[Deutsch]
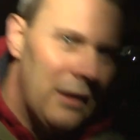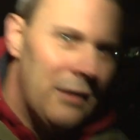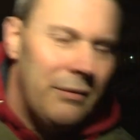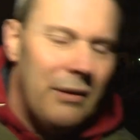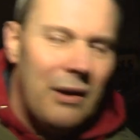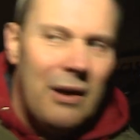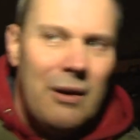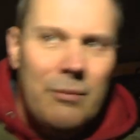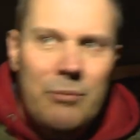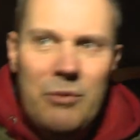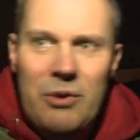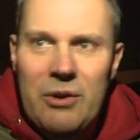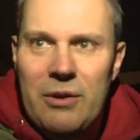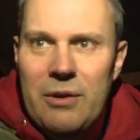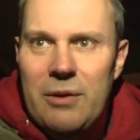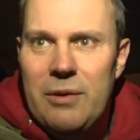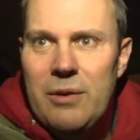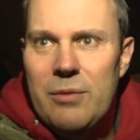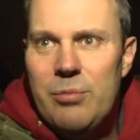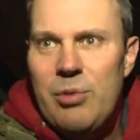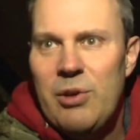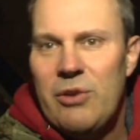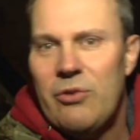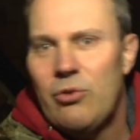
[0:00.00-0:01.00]
Wir haben eine,
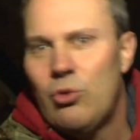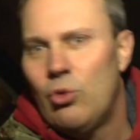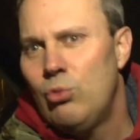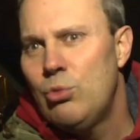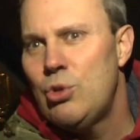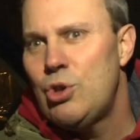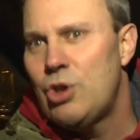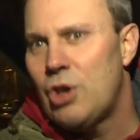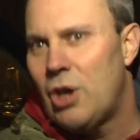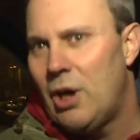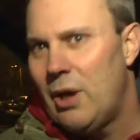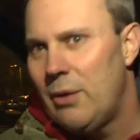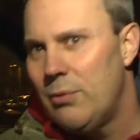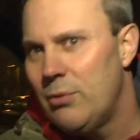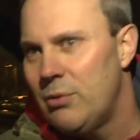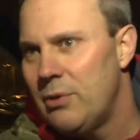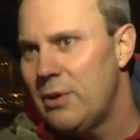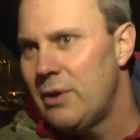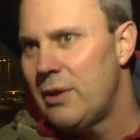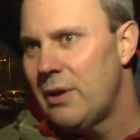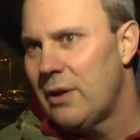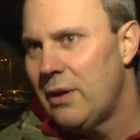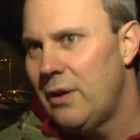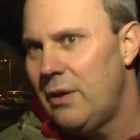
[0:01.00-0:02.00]
eine Personenbeschreibung
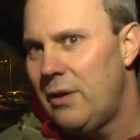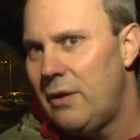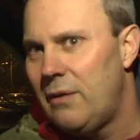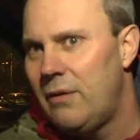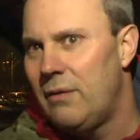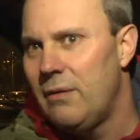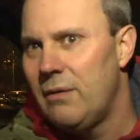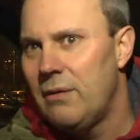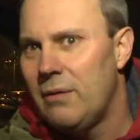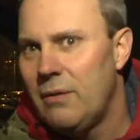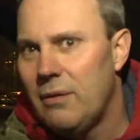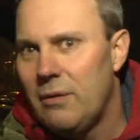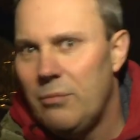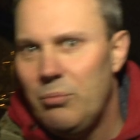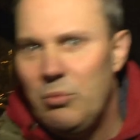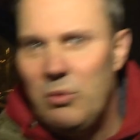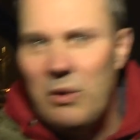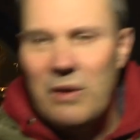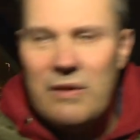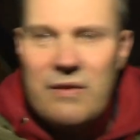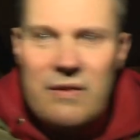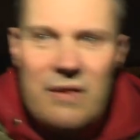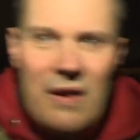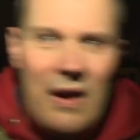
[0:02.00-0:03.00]
gekriegt, äh,
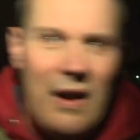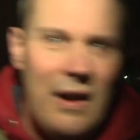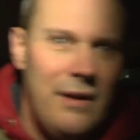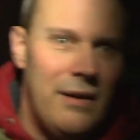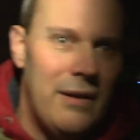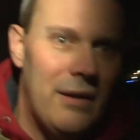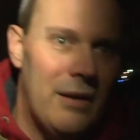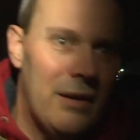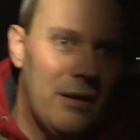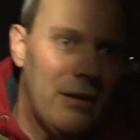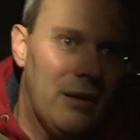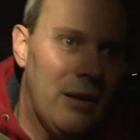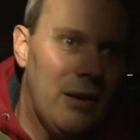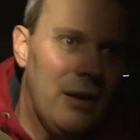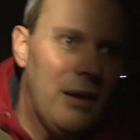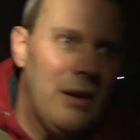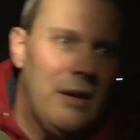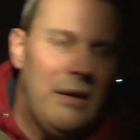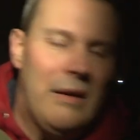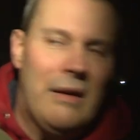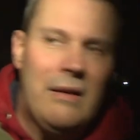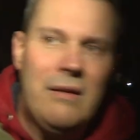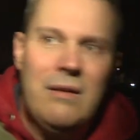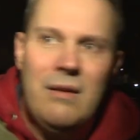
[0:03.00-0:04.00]
dass einer
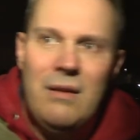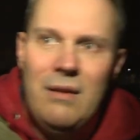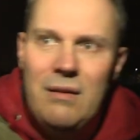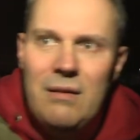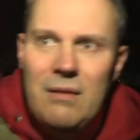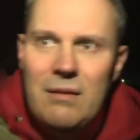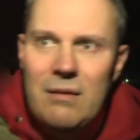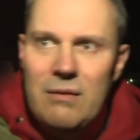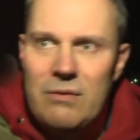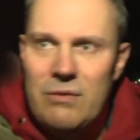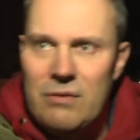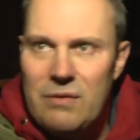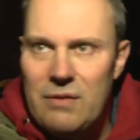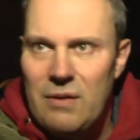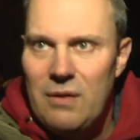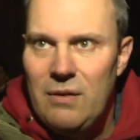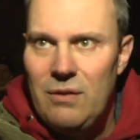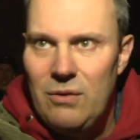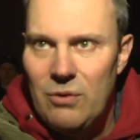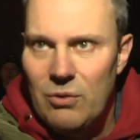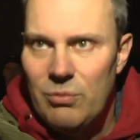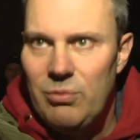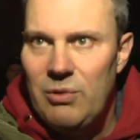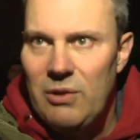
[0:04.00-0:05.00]
der Täter, also es
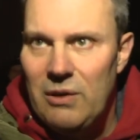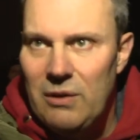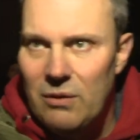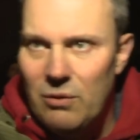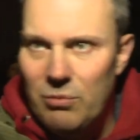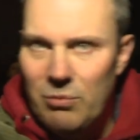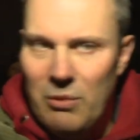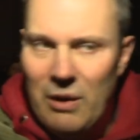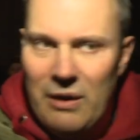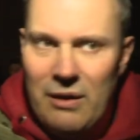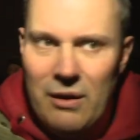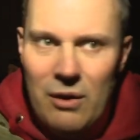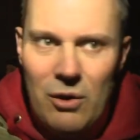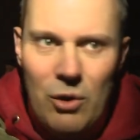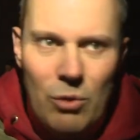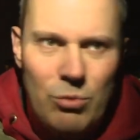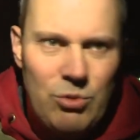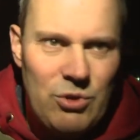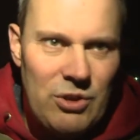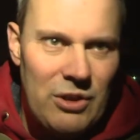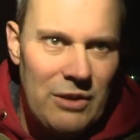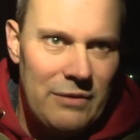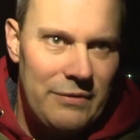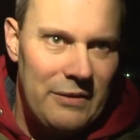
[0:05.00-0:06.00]
geht hier um, die, um eine
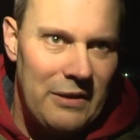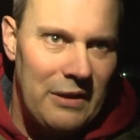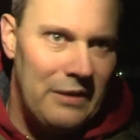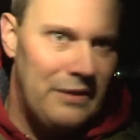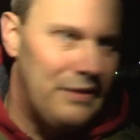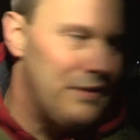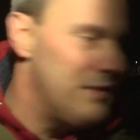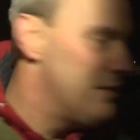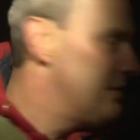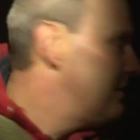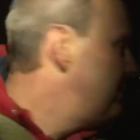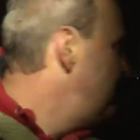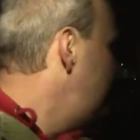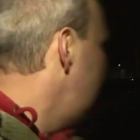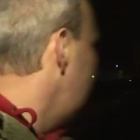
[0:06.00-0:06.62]
Raubstraftat, die sich